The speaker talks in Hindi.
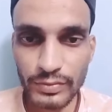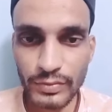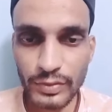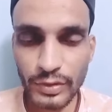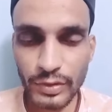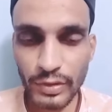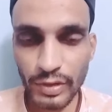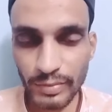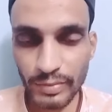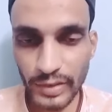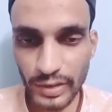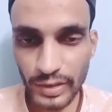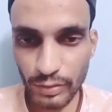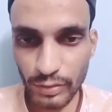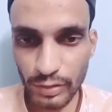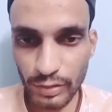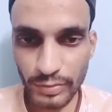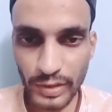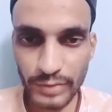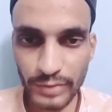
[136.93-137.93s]
और हमारे
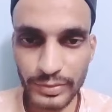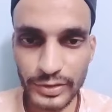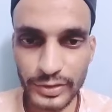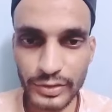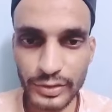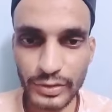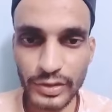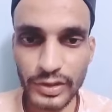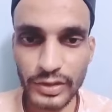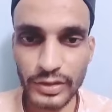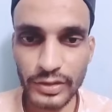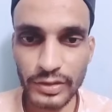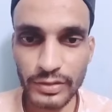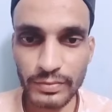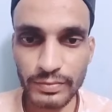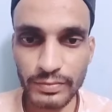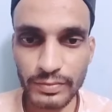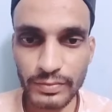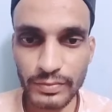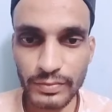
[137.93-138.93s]
उलिमा भी सो रहे हैं
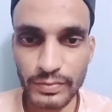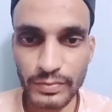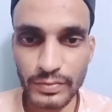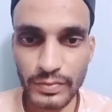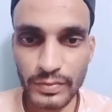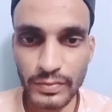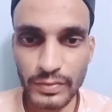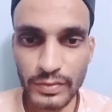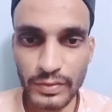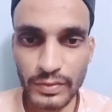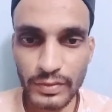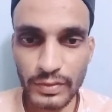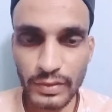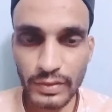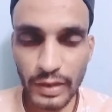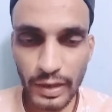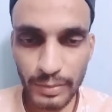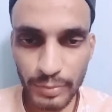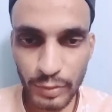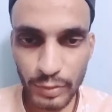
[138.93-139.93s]

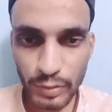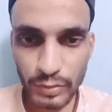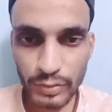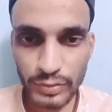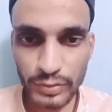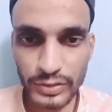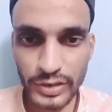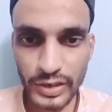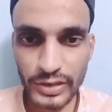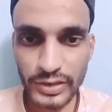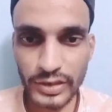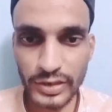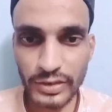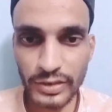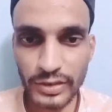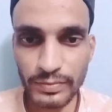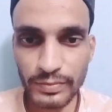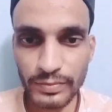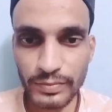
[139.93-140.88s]
आप लोग को चाहिए